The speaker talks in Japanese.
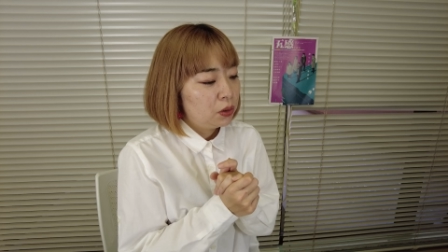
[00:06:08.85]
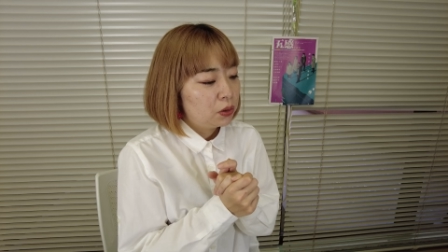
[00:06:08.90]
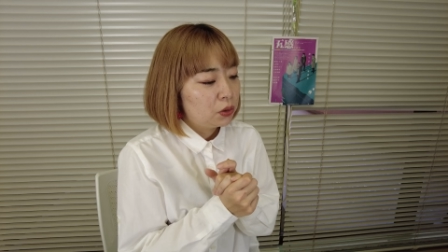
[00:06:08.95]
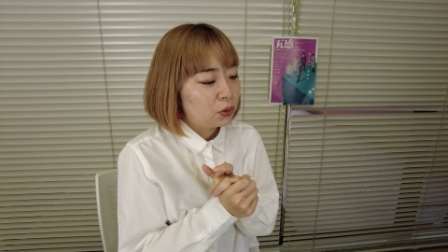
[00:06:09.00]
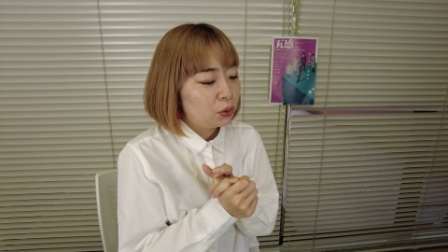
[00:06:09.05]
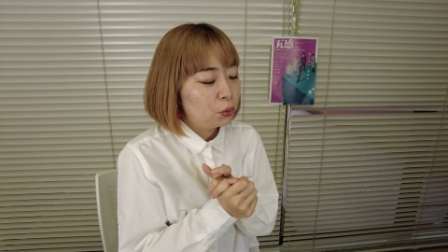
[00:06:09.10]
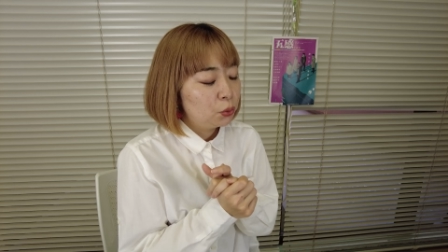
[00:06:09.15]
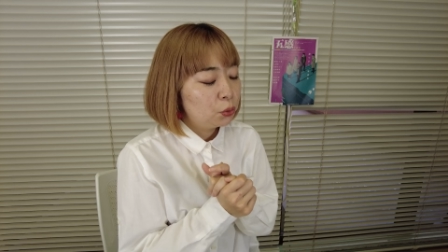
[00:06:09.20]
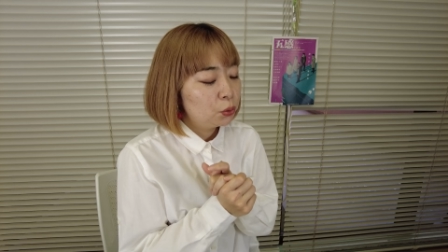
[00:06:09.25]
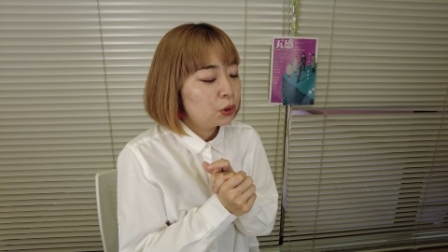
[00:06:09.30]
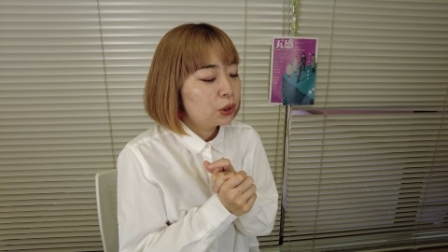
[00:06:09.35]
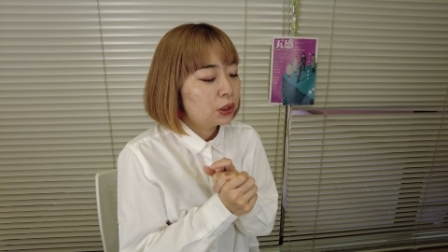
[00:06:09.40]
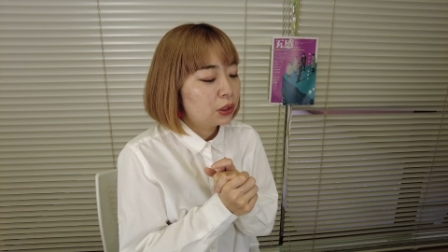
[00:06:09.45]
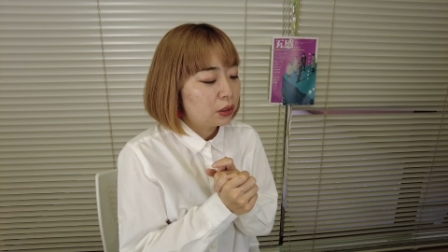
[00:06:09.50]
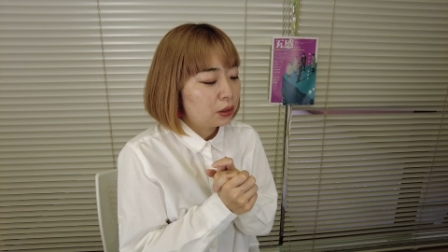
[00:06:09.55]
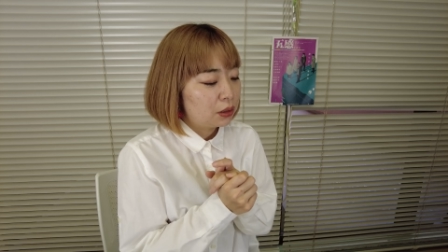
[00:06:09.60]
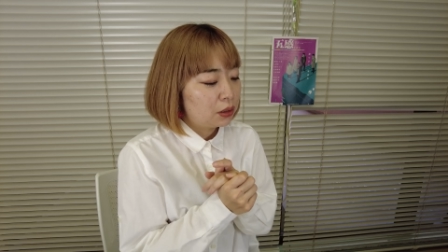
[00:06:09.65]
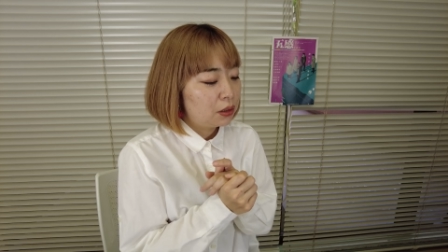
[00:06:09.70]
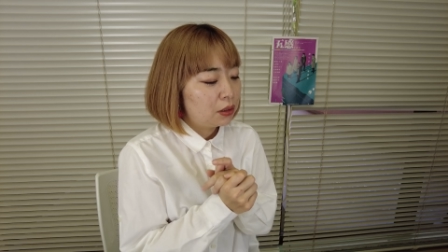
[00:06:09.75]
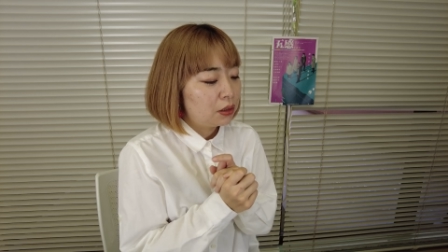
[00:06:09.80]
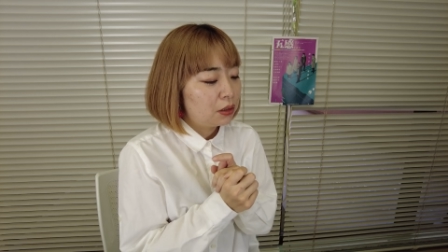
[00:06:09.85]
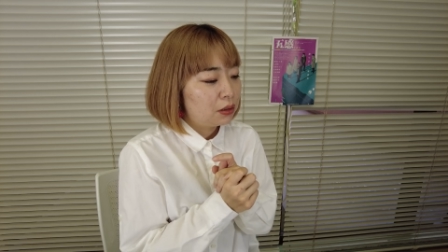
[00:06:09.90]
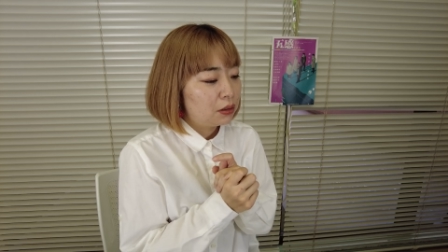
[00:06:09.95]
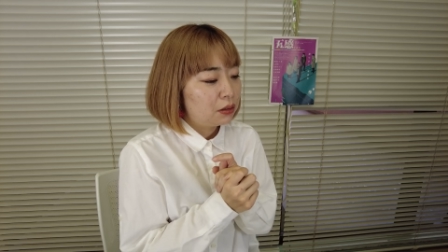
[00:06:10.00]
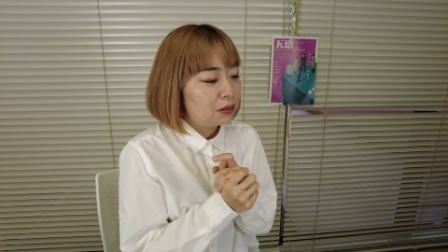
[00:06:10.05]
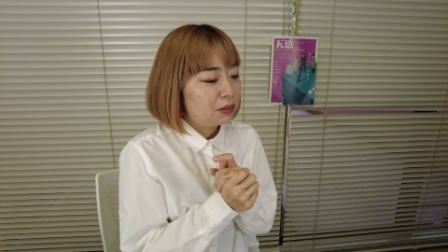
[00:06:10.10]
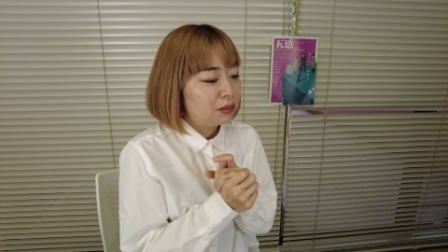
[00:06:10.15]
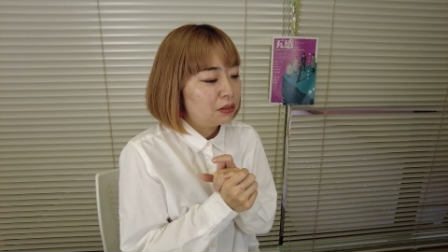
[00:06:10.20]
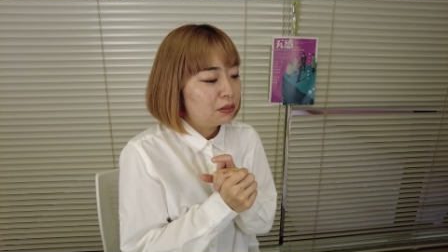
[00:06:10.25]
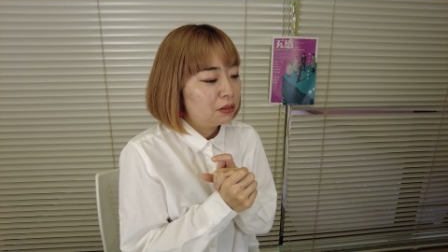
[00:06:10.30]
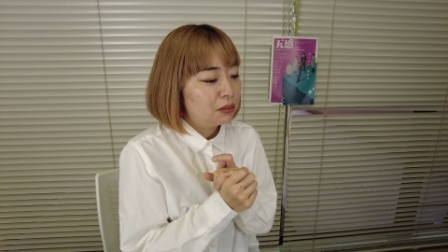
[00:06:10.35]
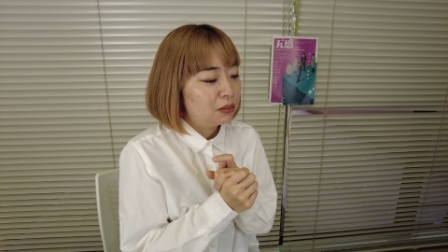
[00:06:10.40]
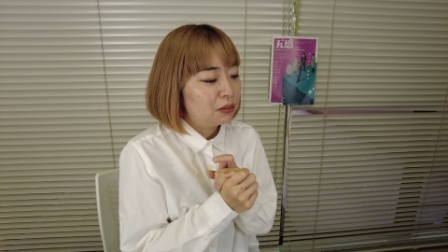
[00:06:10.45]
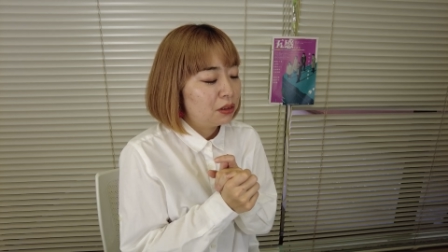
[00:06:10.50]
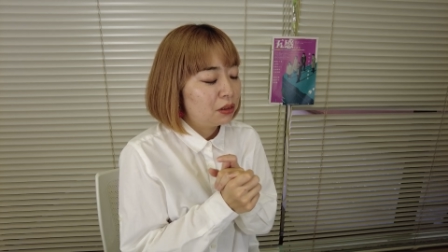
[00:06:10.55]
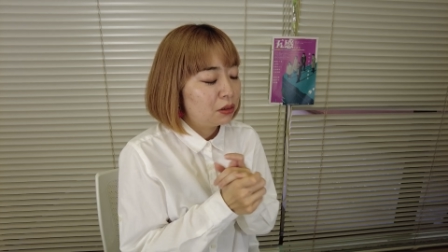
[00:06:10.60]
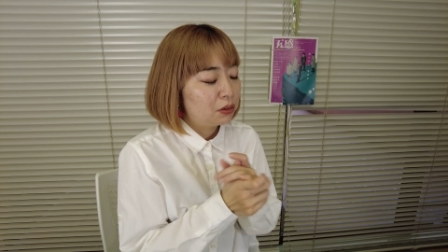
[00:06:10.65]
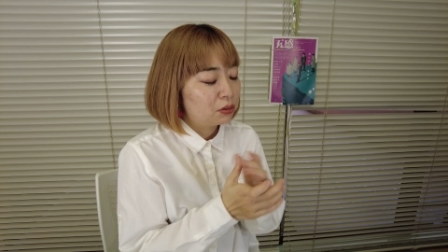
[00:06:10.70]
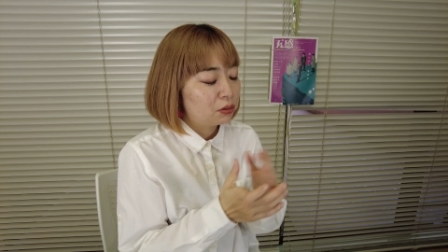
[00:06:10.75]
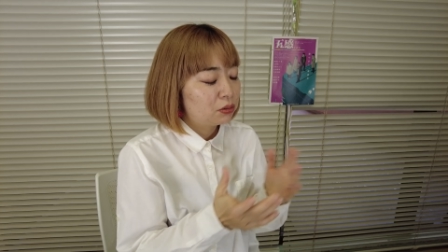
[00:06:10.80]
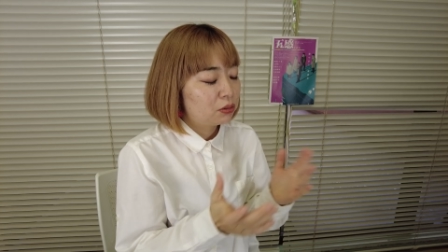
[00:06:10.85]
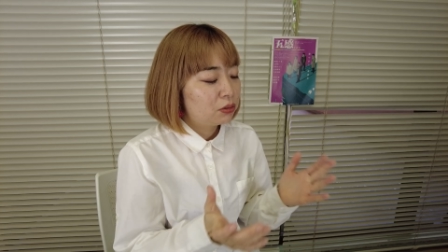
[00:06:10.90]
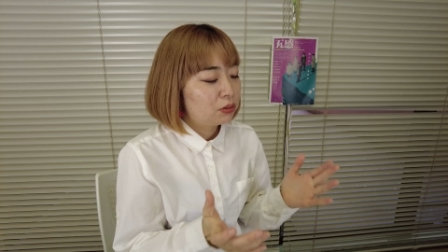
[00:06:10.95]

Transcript: その時からなんか